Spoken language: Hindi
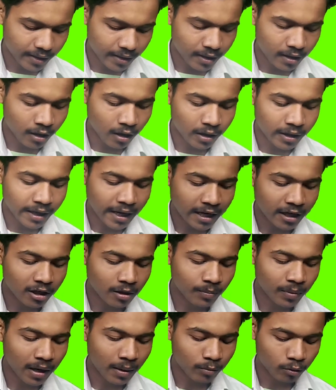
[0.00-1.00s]
थ्री डॉट के
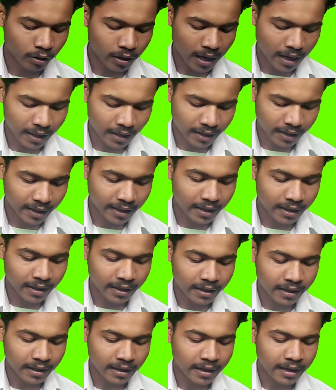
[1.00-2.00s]
आइकन पर आपको क्या करना है
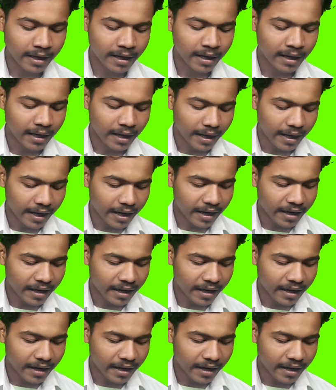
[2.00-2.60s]
क्लिक कर देना है